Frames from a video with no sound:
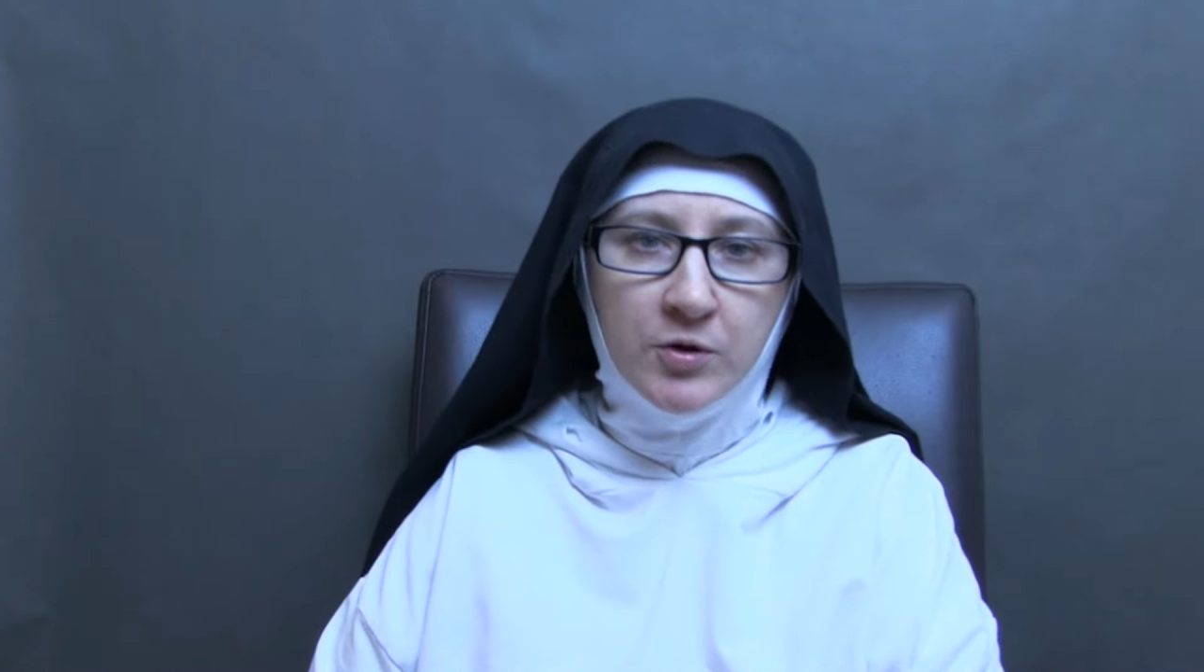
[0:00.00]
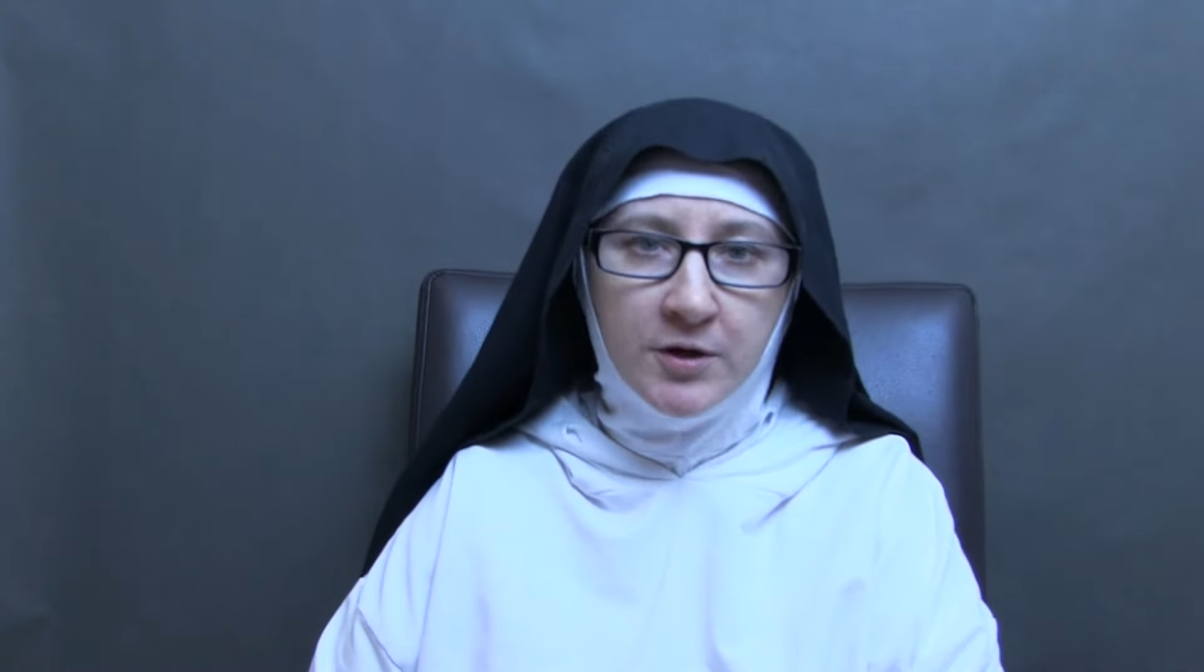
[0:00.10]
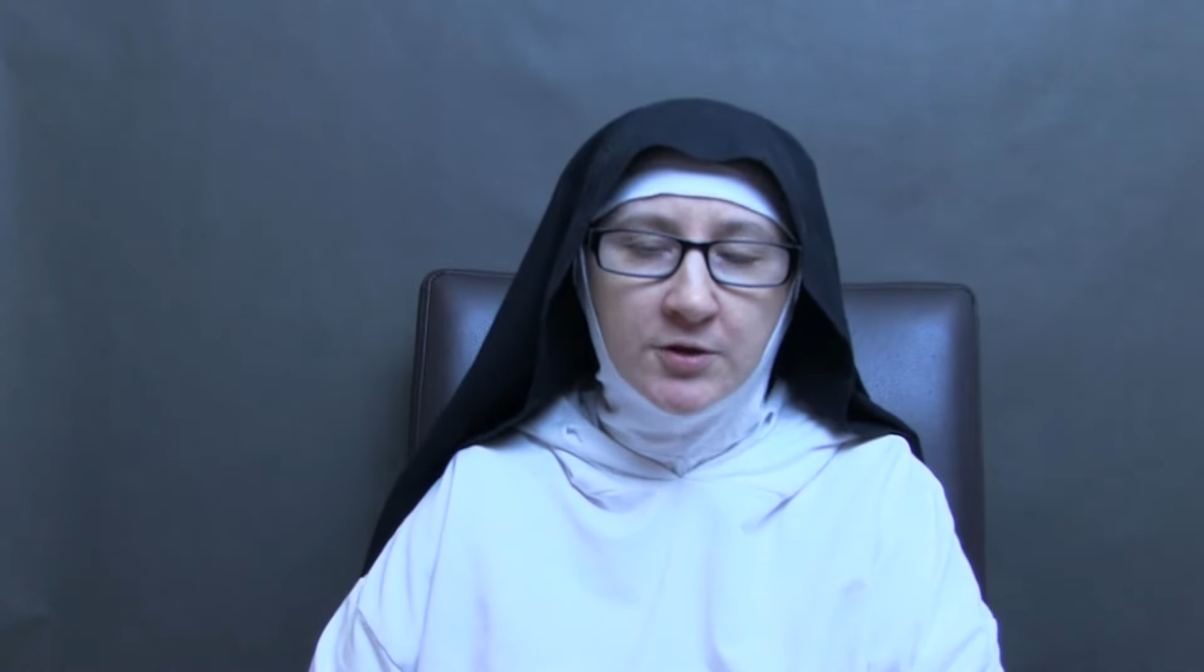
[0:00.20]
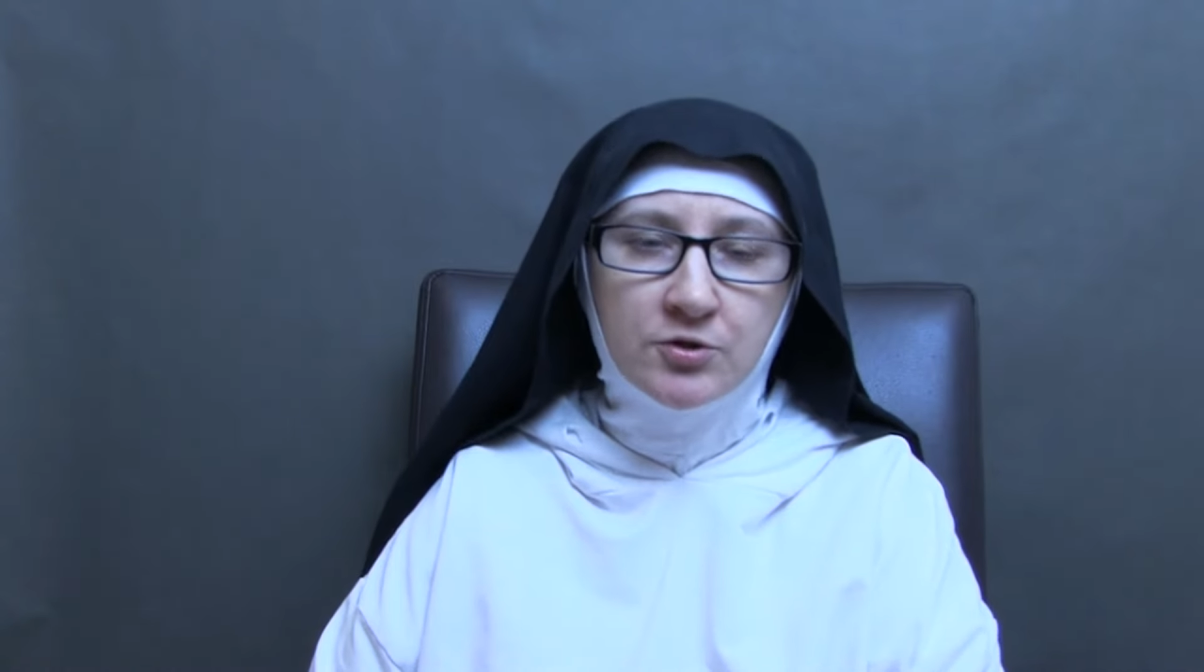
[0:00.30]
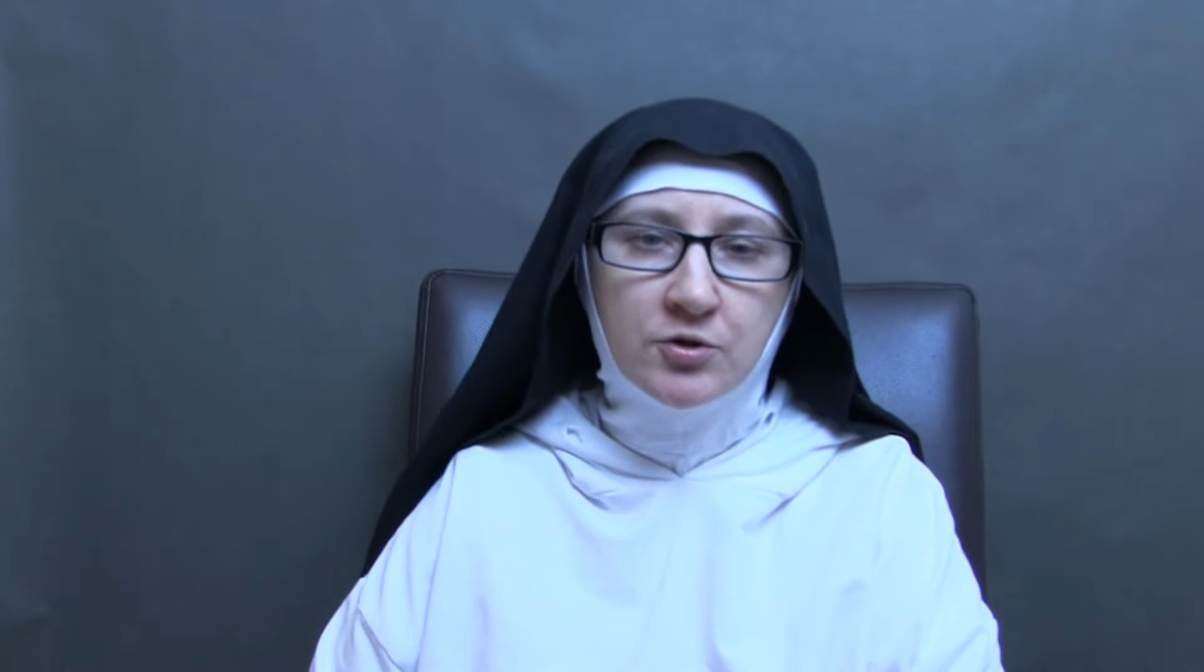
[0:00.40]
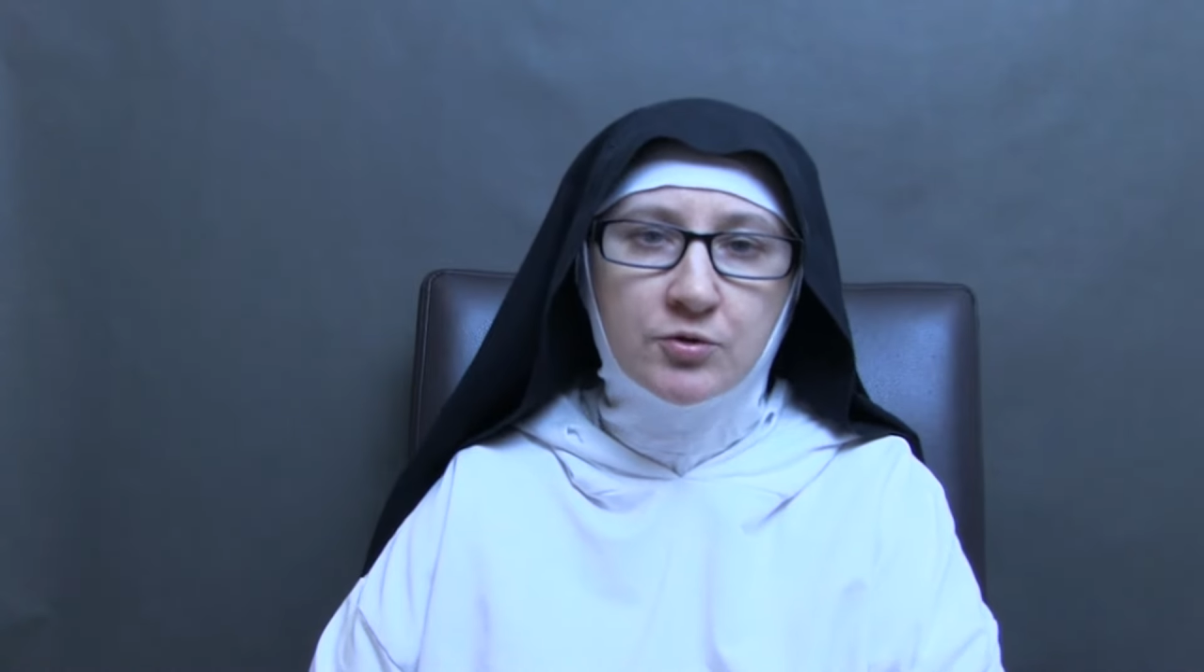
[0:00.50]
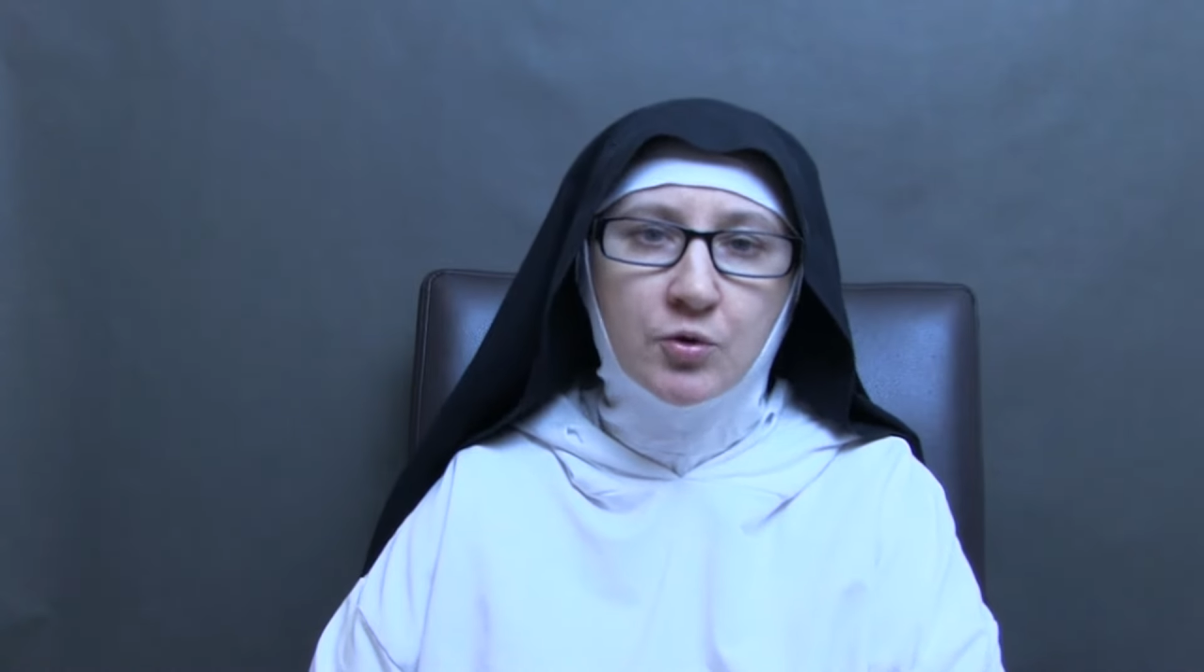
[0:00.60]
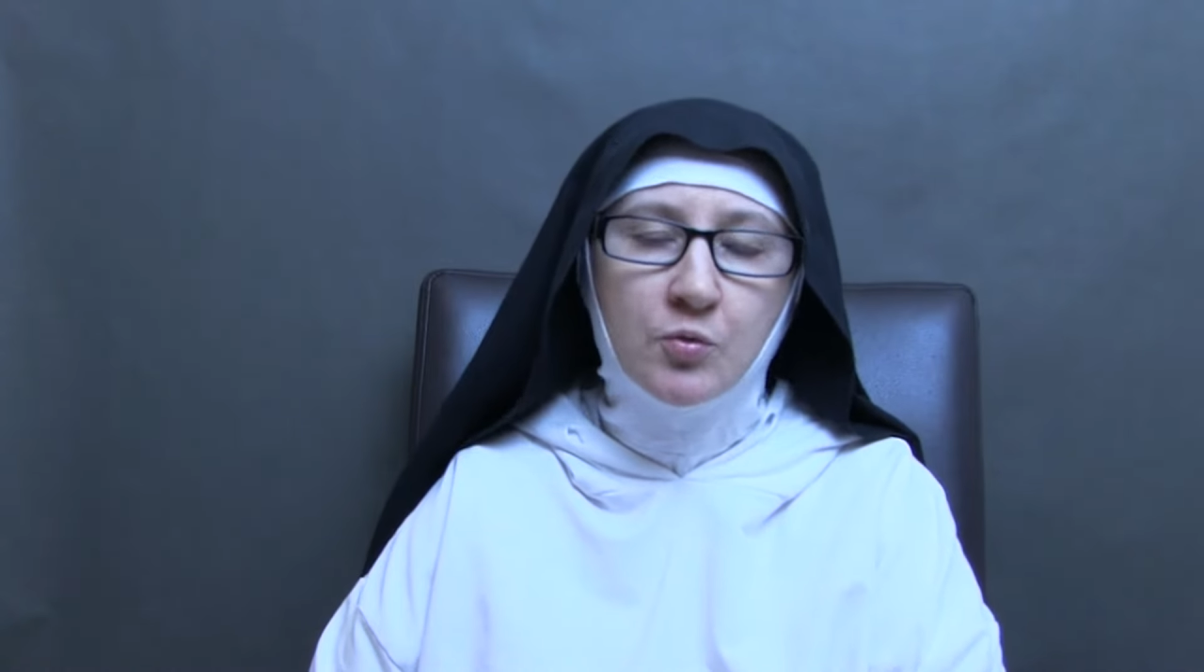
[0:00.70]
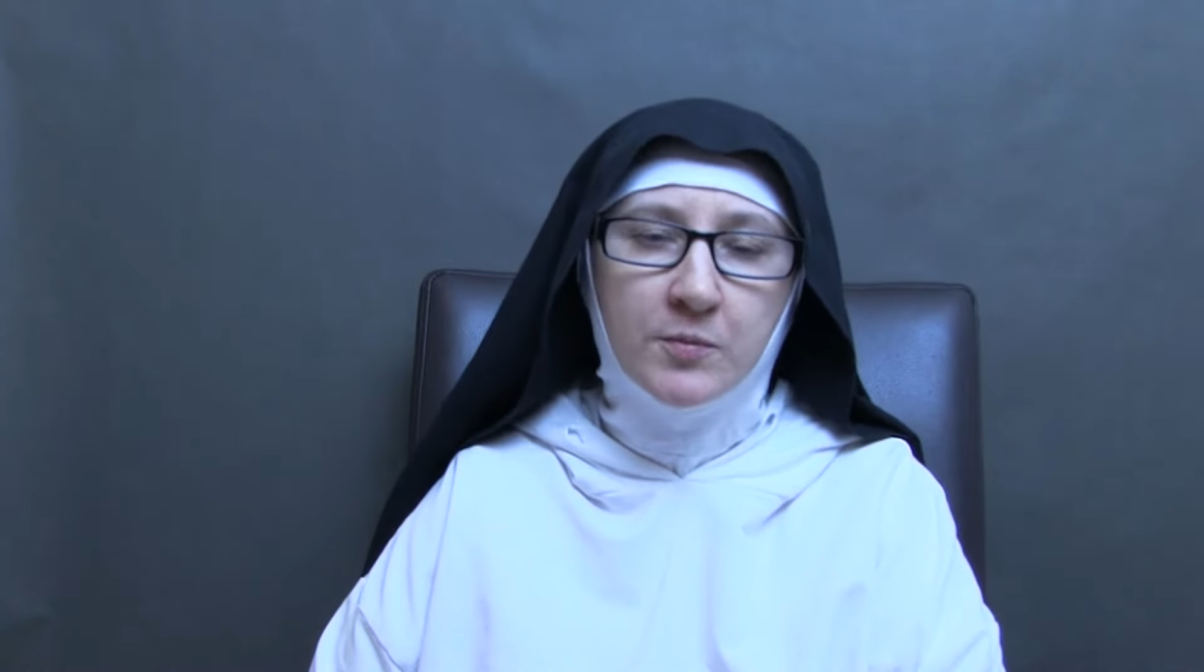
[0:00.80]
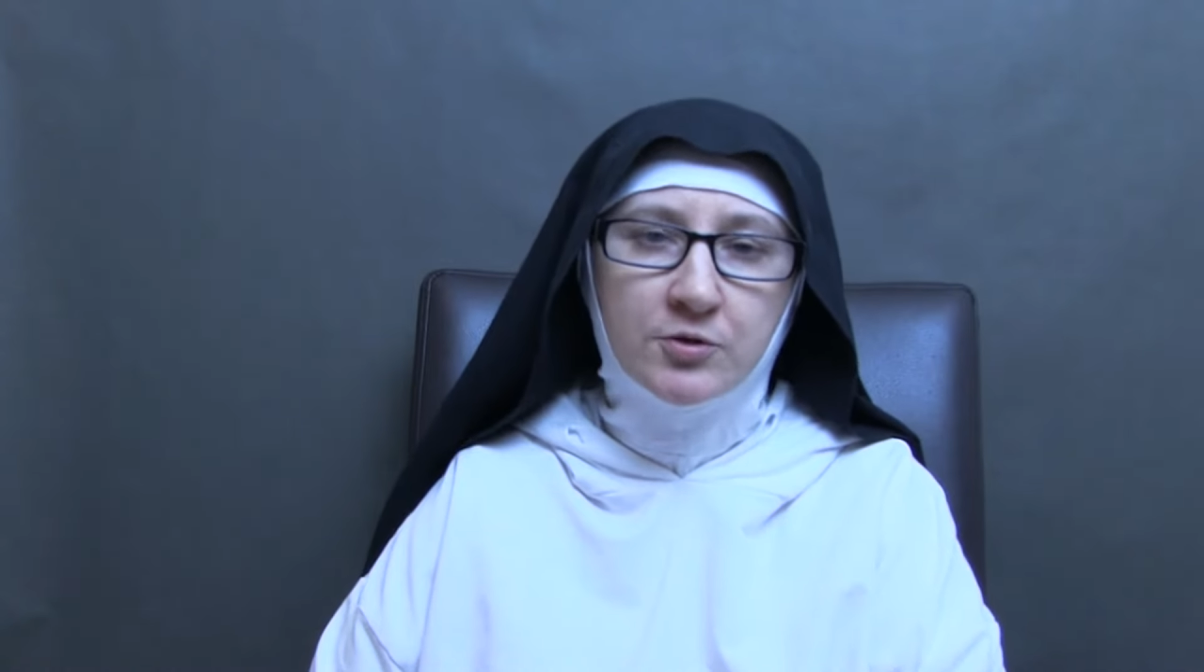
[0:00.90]
jak i do
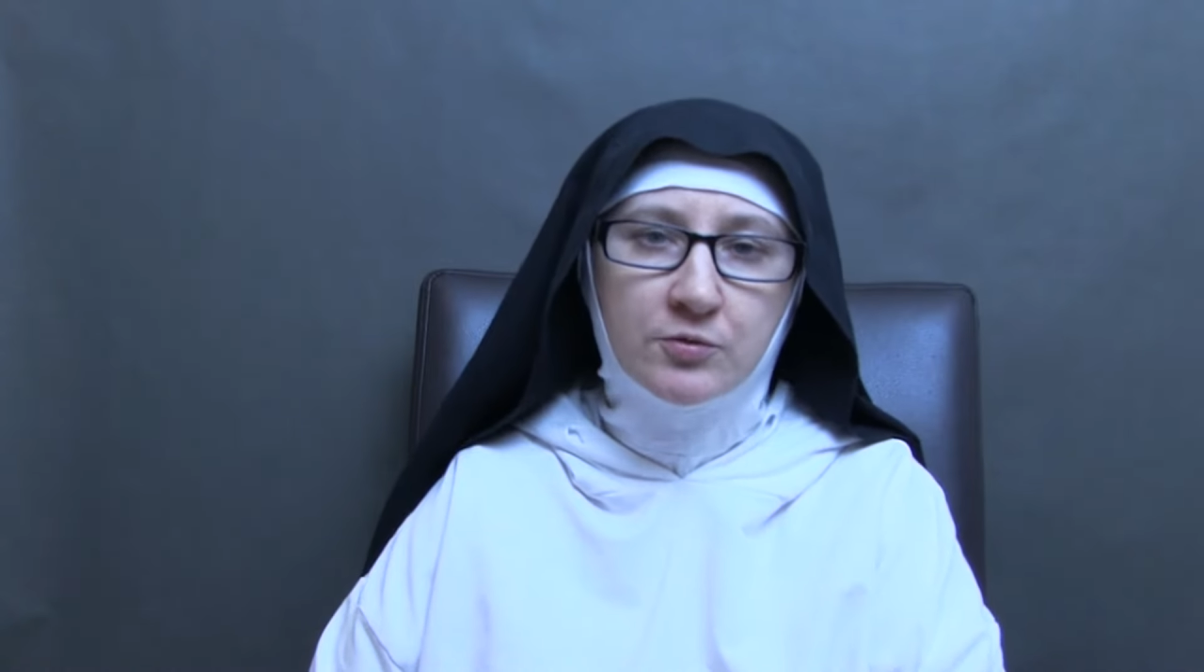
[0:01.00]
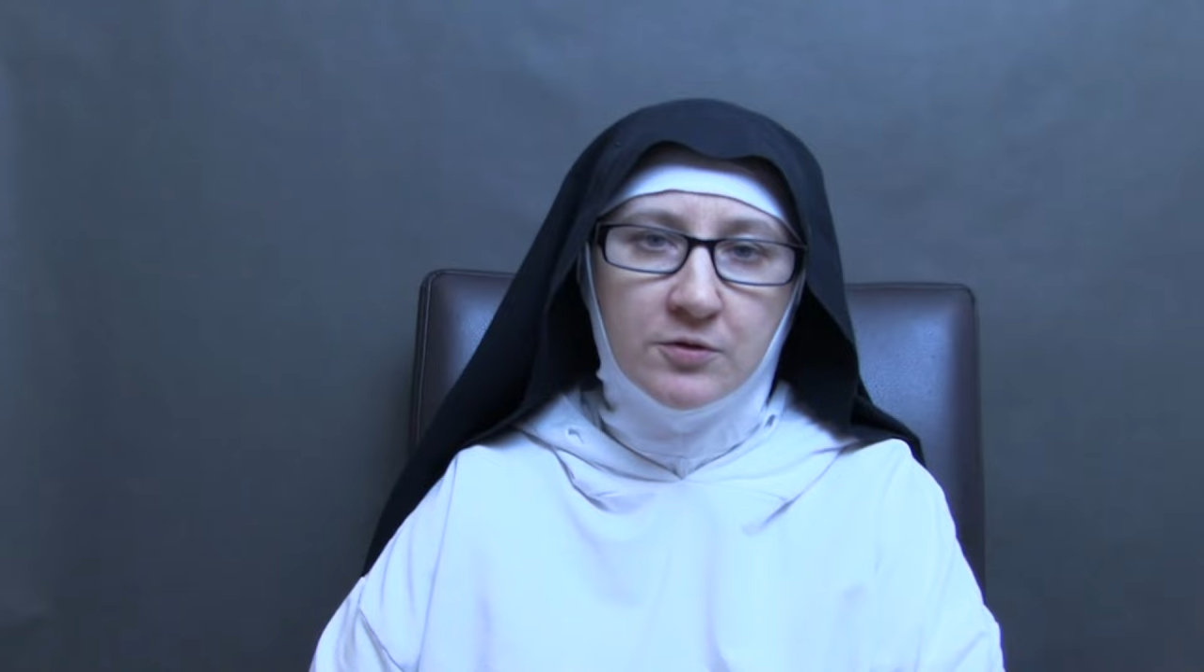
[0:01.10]
dokumentu